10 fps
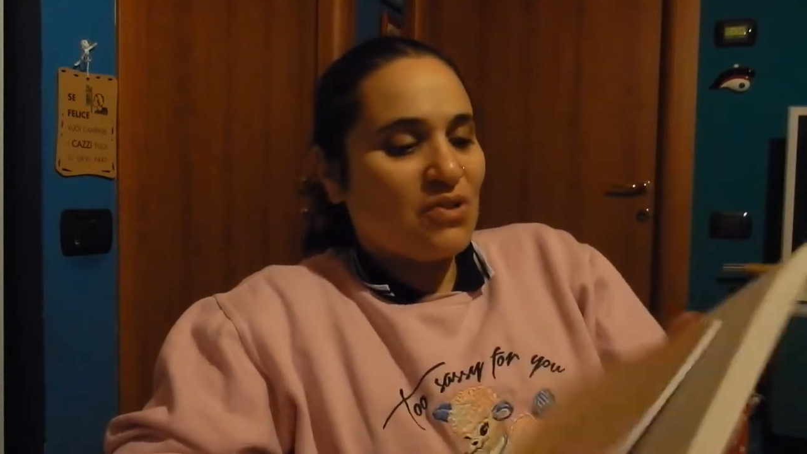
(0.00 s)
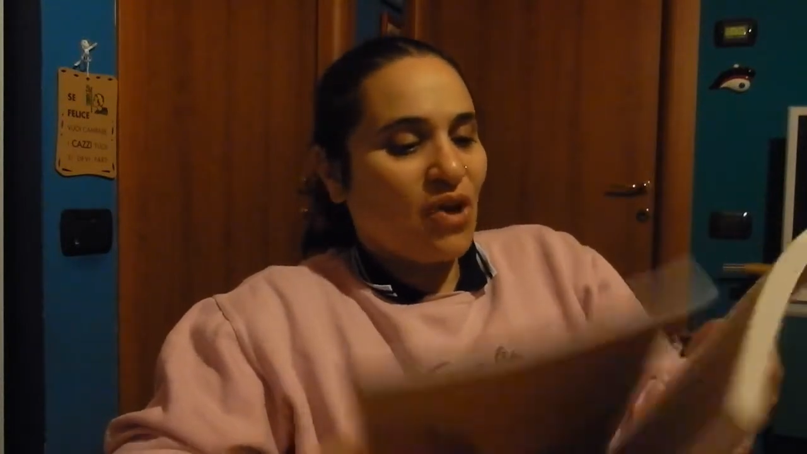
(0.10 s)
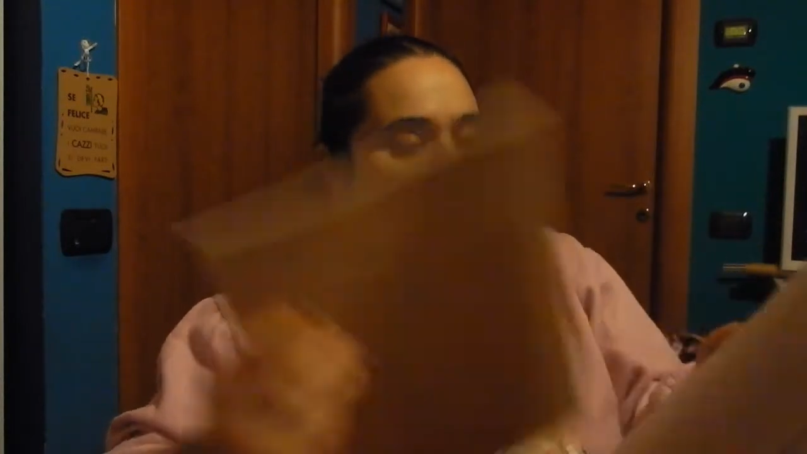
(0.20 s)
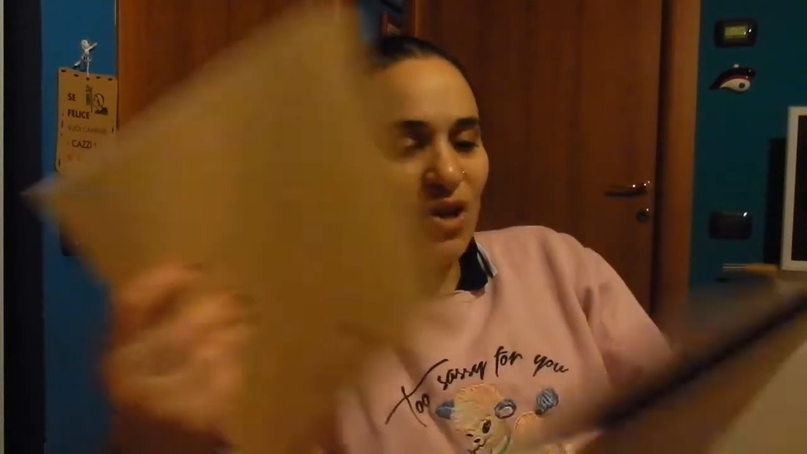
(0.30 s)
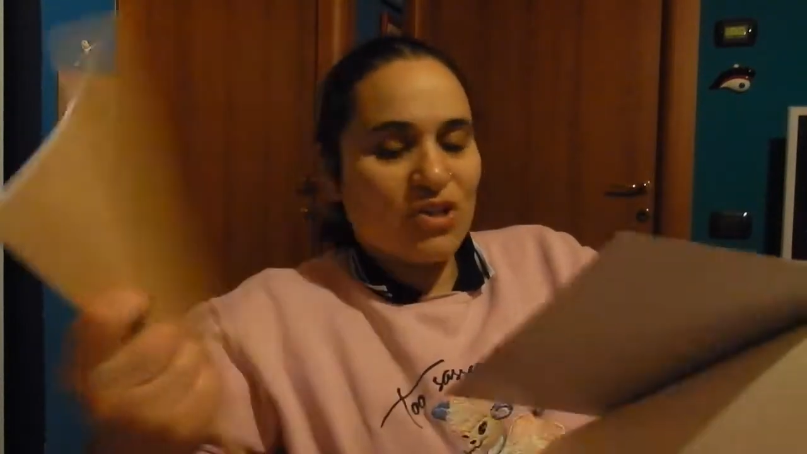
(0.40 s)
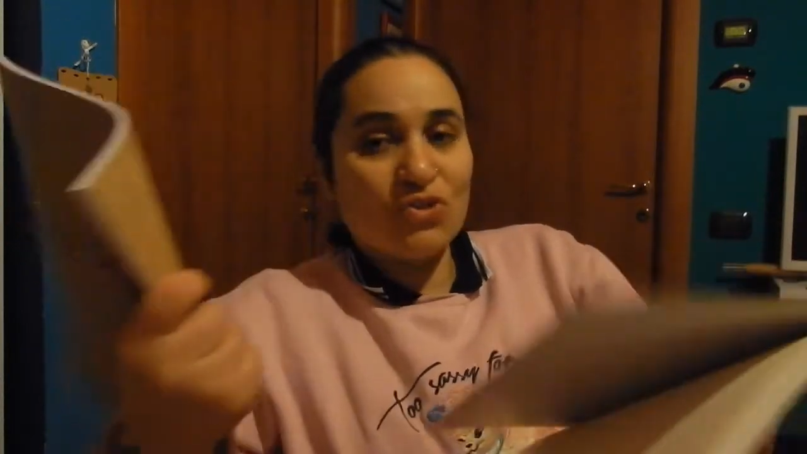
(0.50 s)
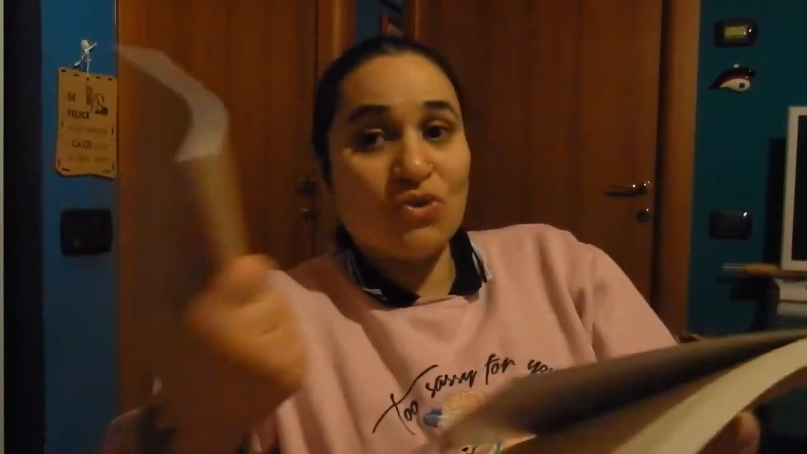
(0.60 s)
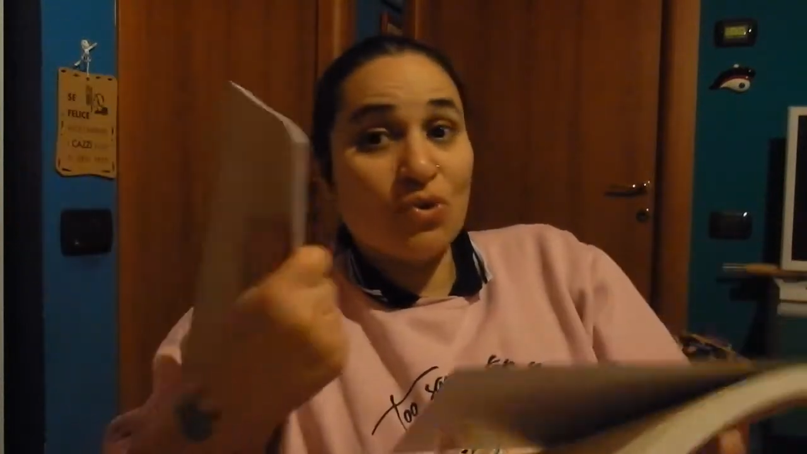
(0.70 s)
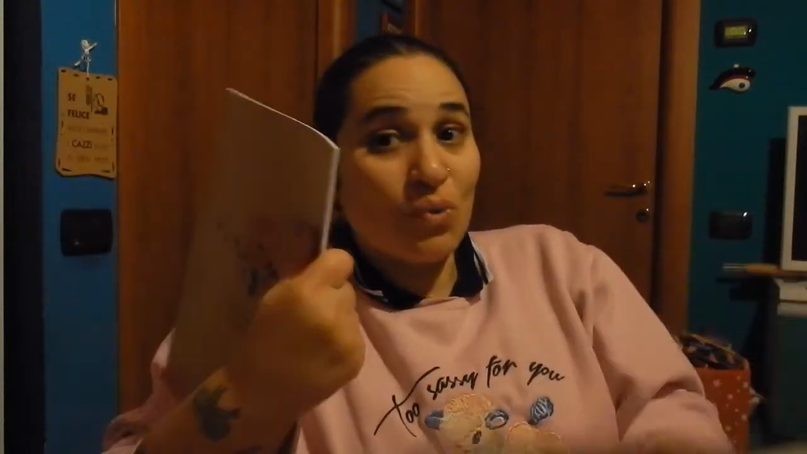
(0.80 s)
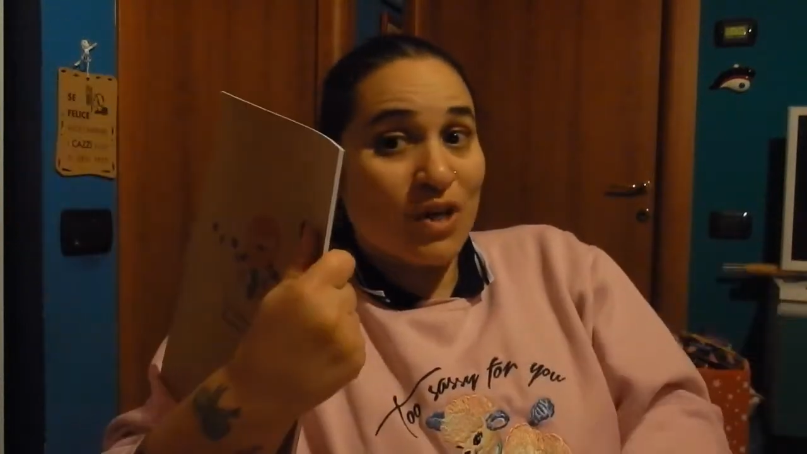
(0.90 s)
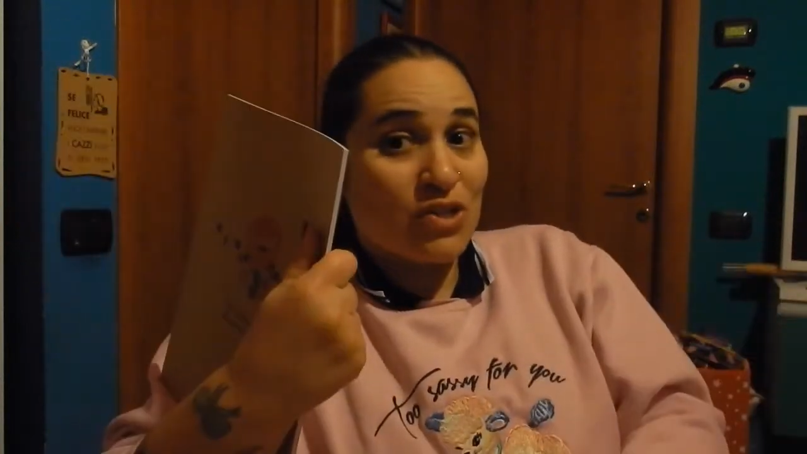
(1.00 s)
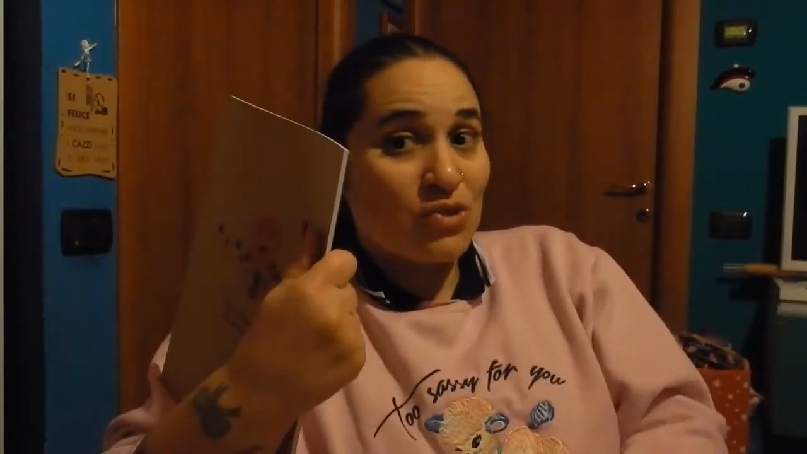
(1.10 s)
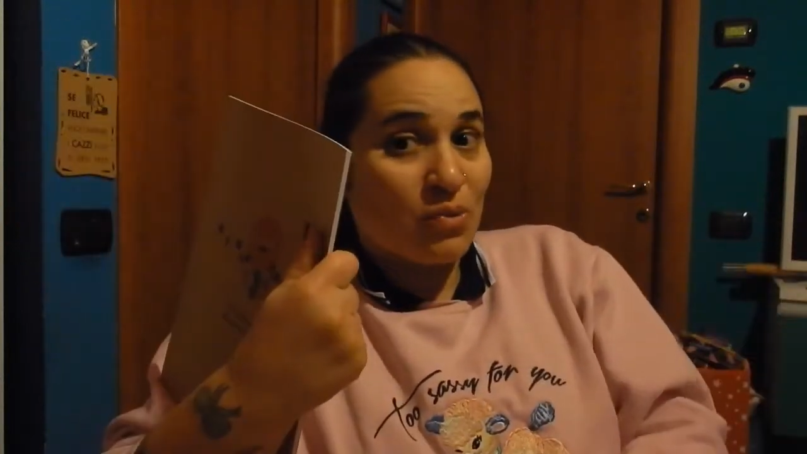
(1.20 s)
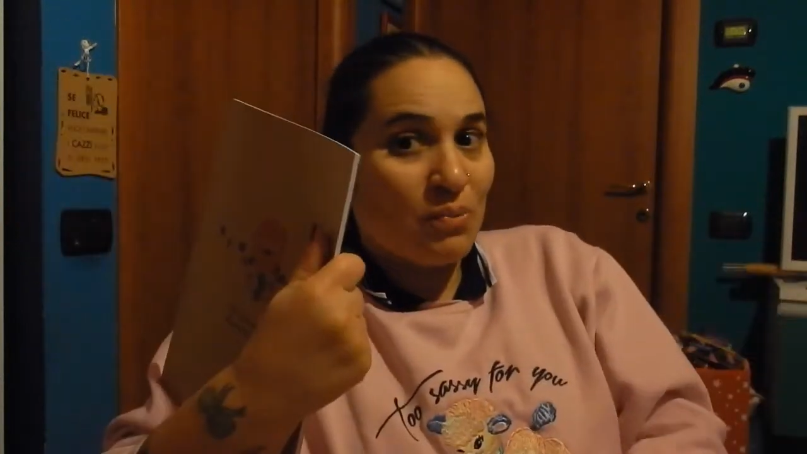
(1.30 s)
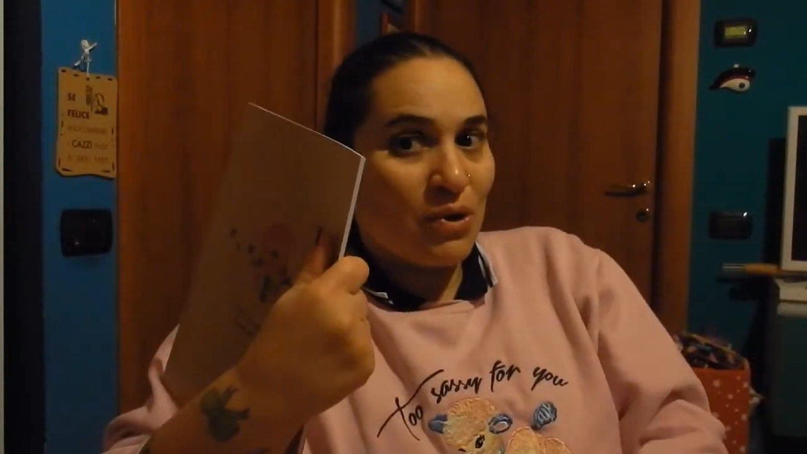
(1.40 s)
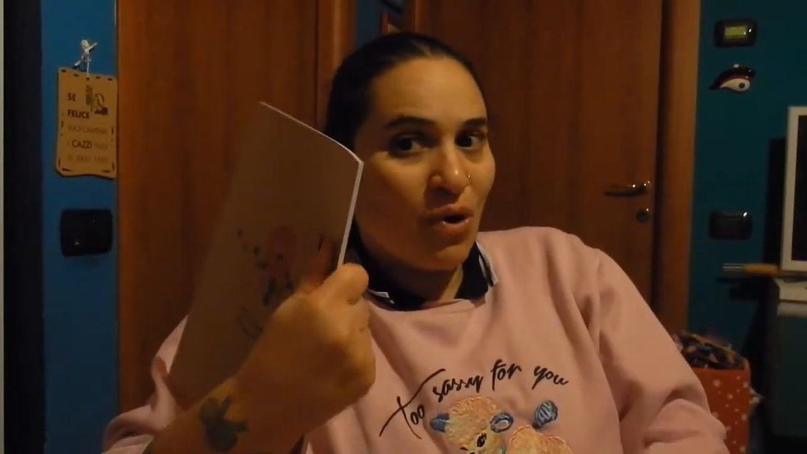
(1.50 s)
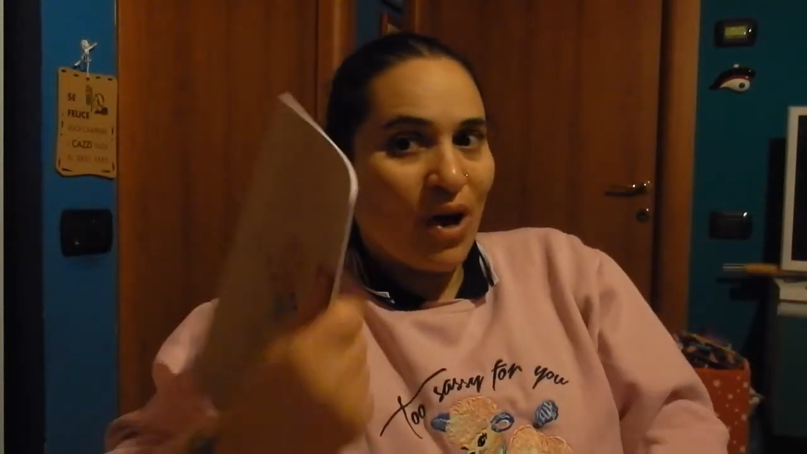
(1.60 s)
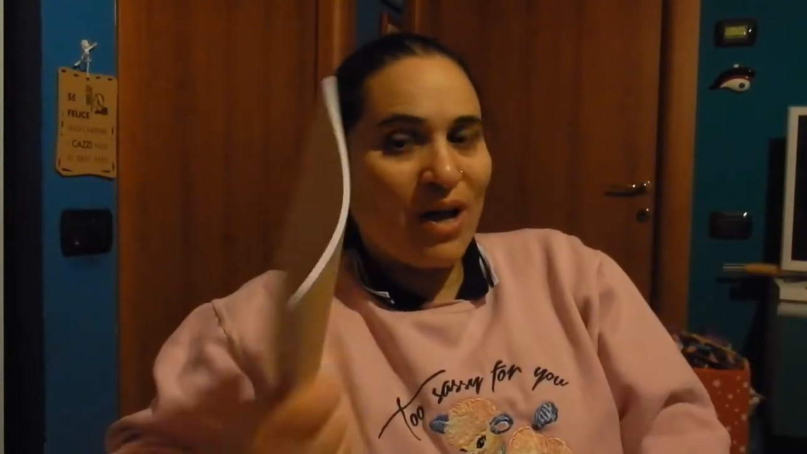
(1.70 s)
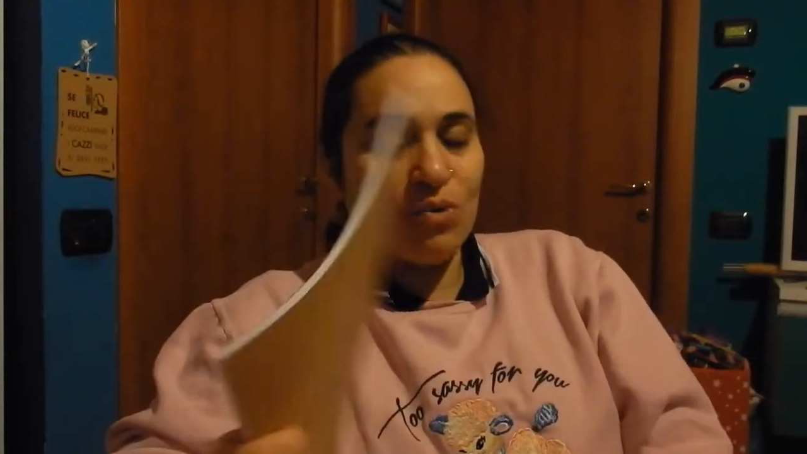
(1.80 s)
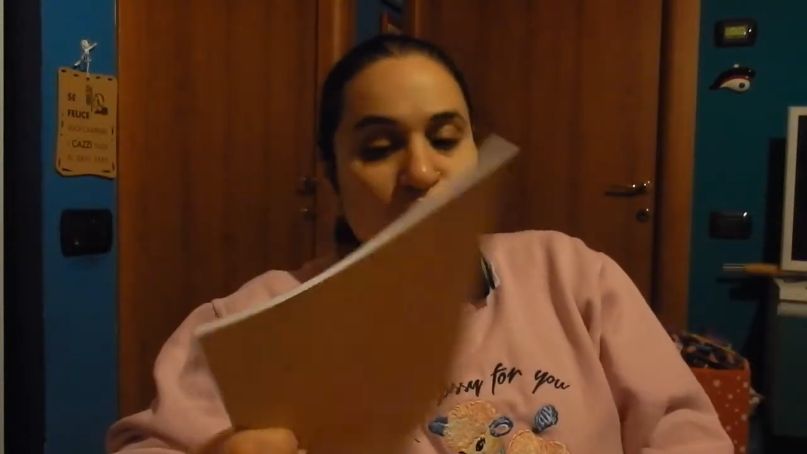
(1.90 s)
No, è solo questo però,
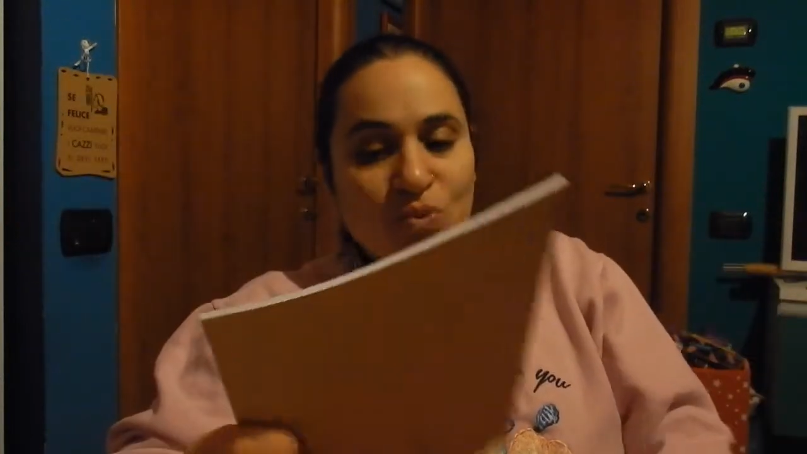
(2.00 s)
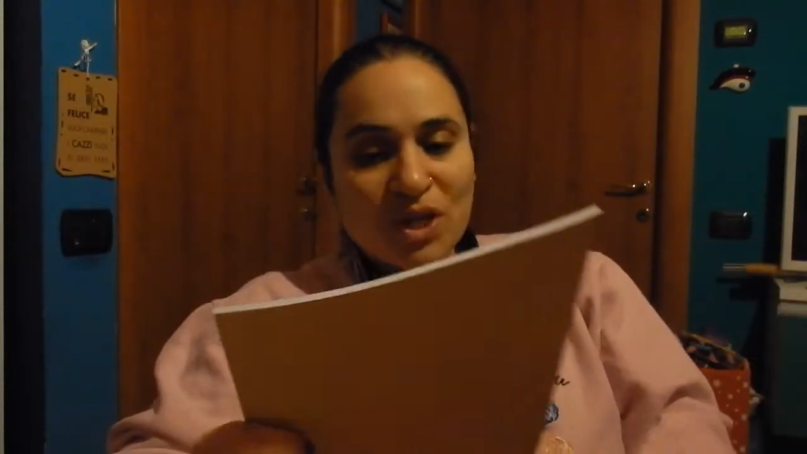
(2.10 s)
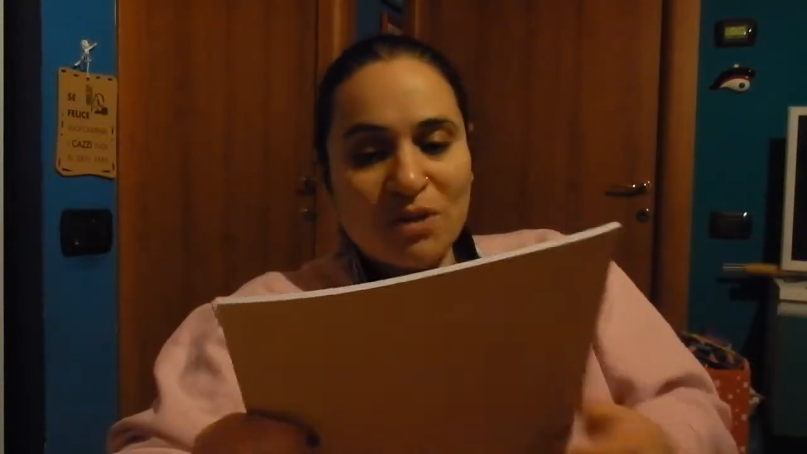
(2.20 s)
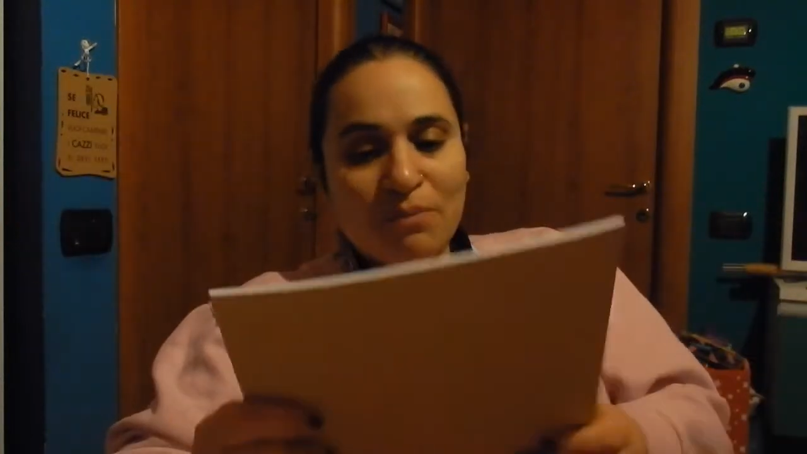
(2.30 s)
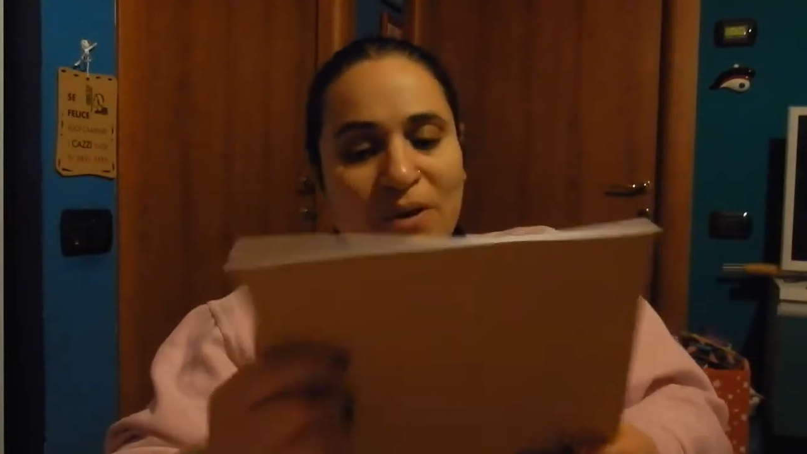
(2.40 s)
è eh, un wiki